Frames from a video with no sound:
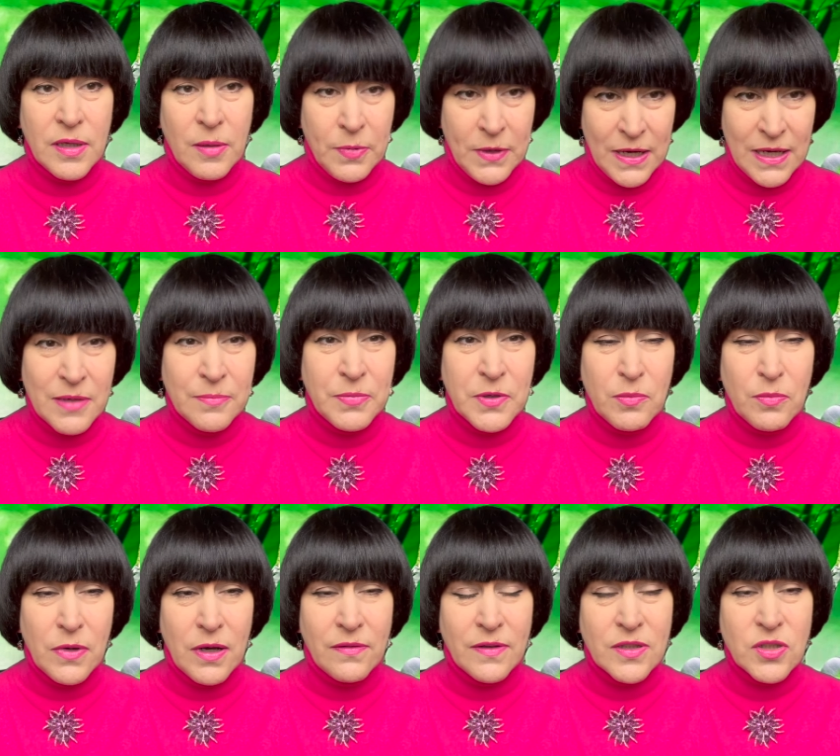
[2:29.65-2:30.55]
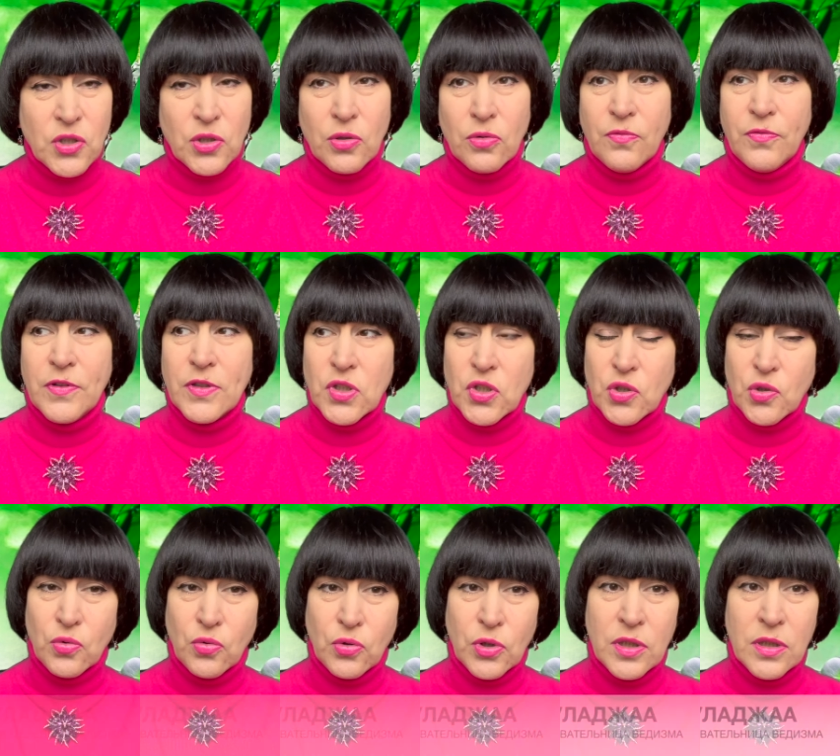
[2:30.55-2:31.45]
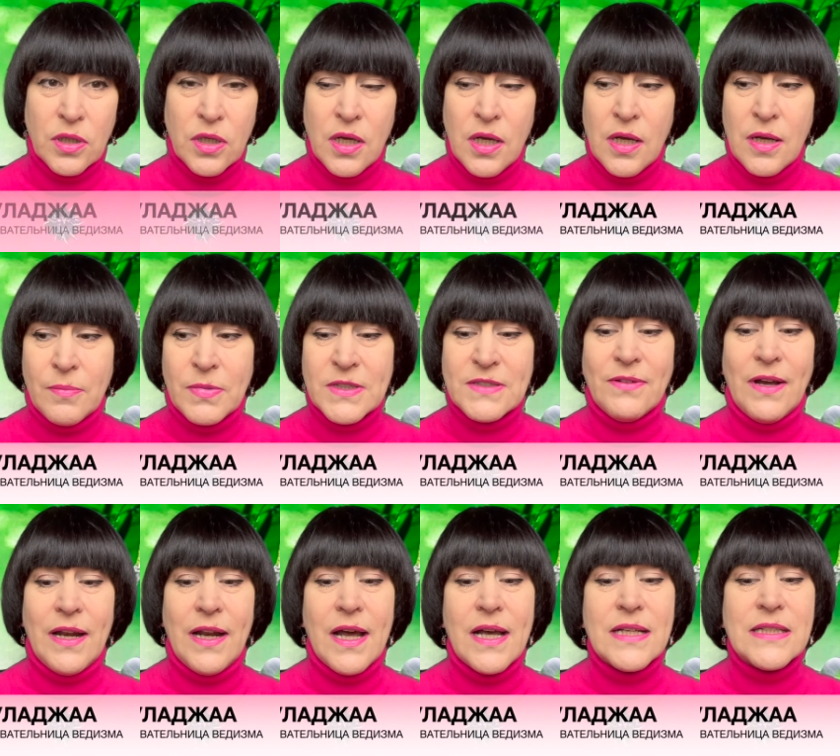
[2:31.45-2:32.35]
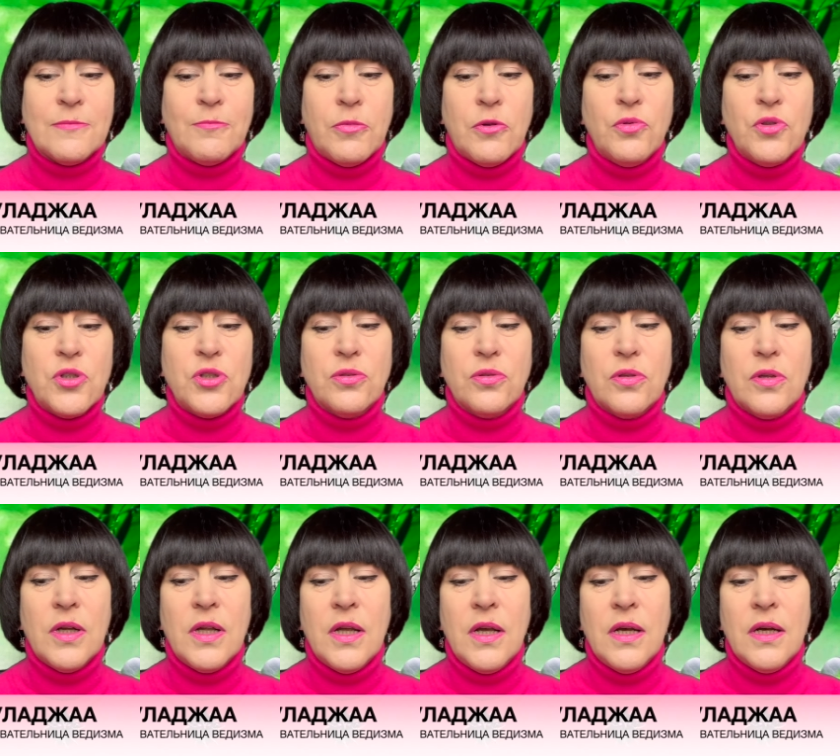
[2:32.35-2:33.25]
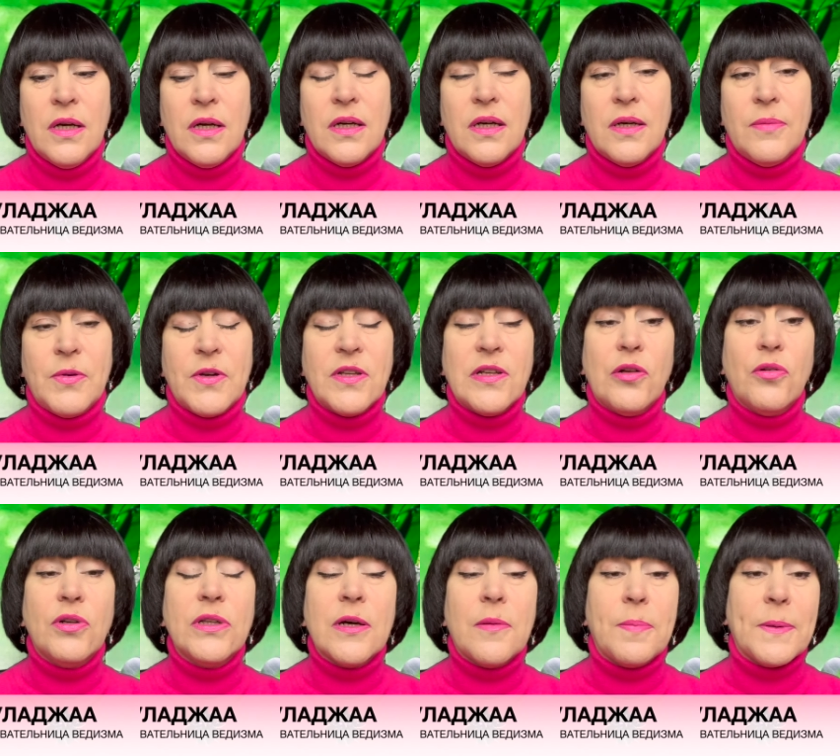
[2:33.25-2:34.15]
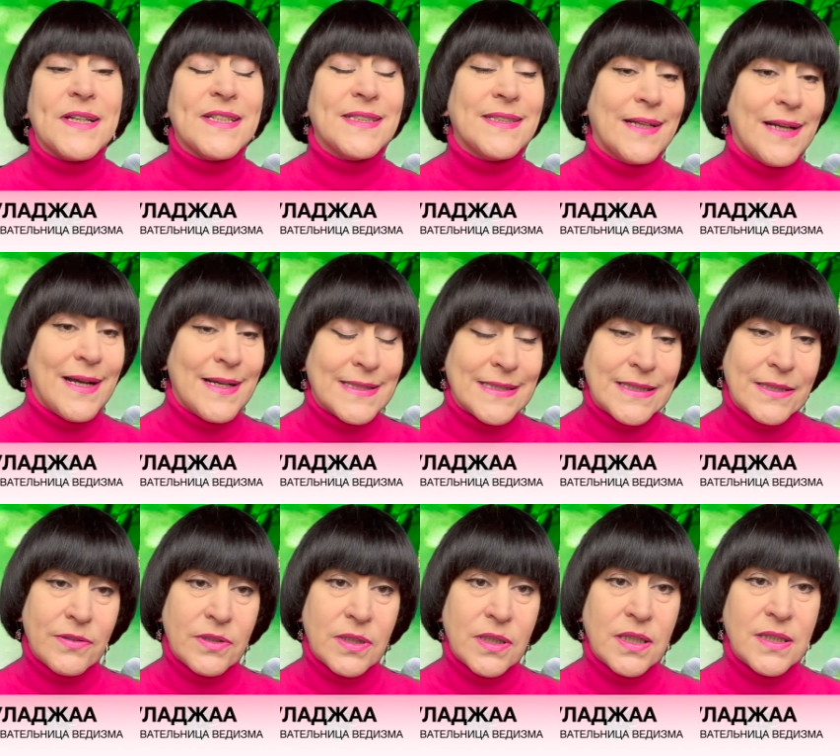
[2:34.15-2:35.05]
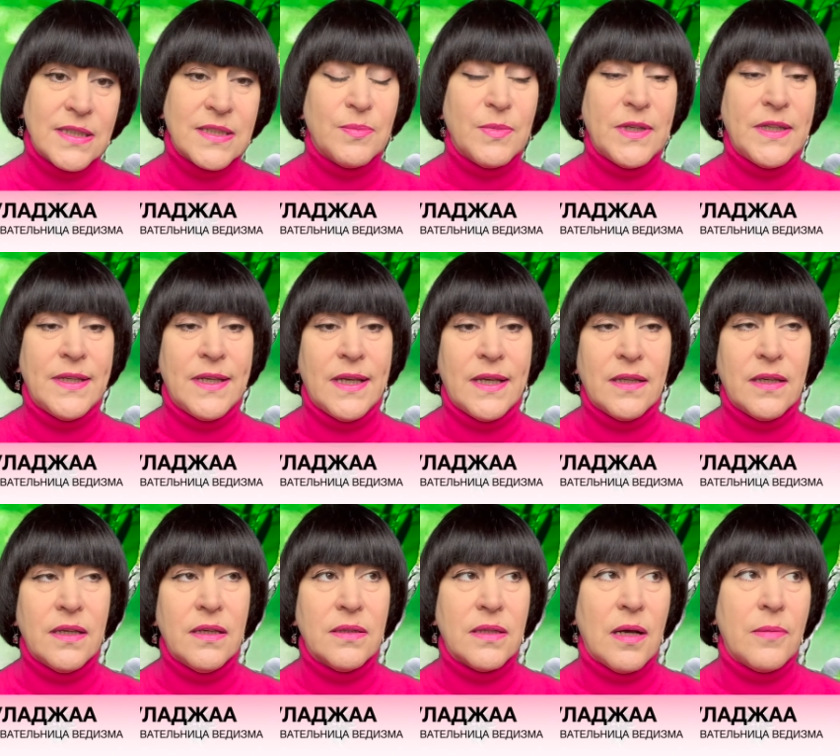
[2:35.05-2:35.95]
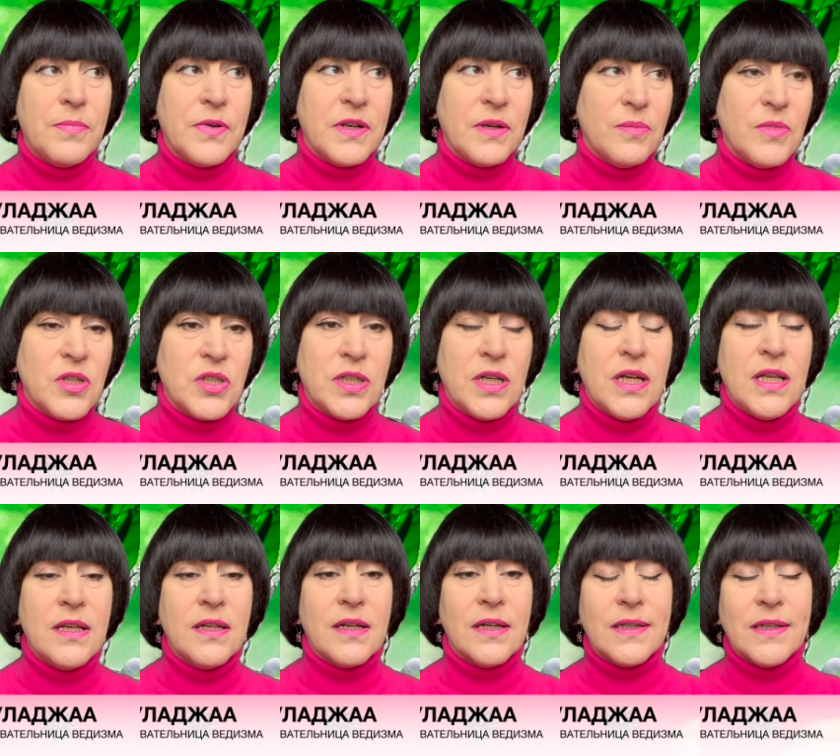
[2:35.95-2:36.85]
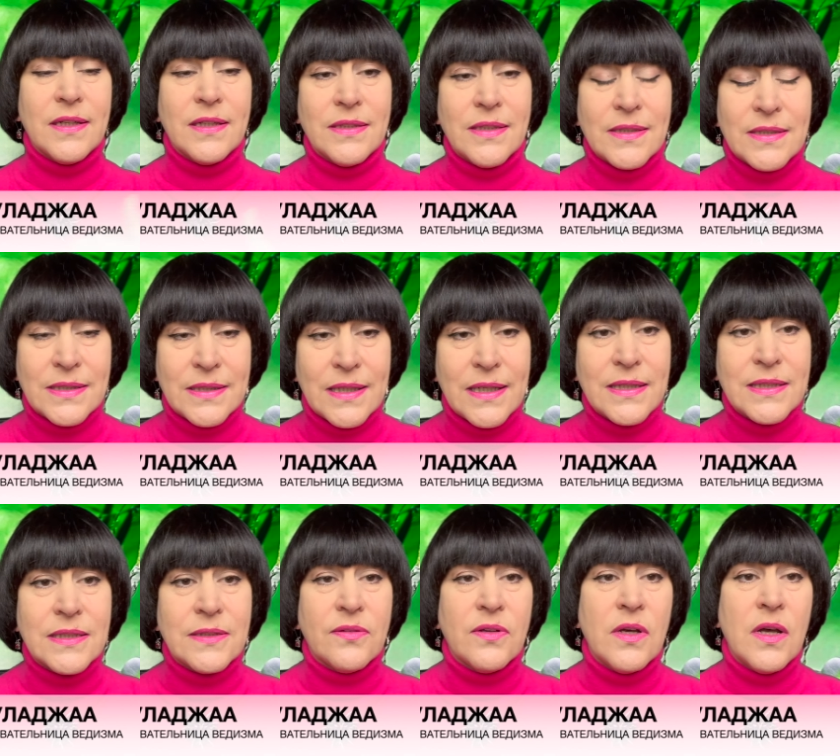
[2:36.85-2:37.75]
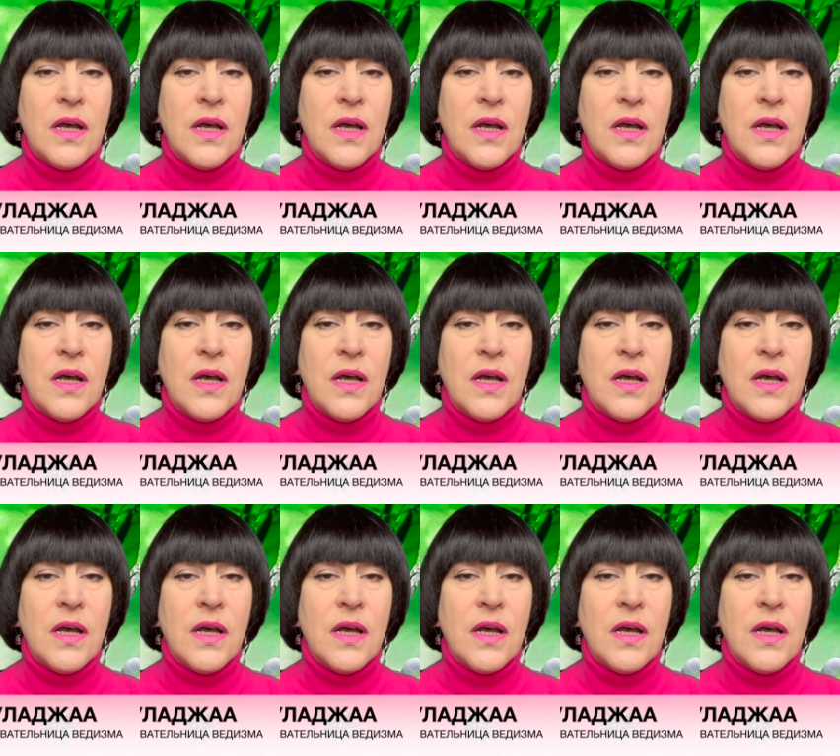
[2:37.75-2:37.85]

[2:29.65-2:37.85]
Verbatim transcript: Я правильно понимаю вас, что фэншуй позволяет с помощью определенных пространственных изменений, там перемещений каких-то средств,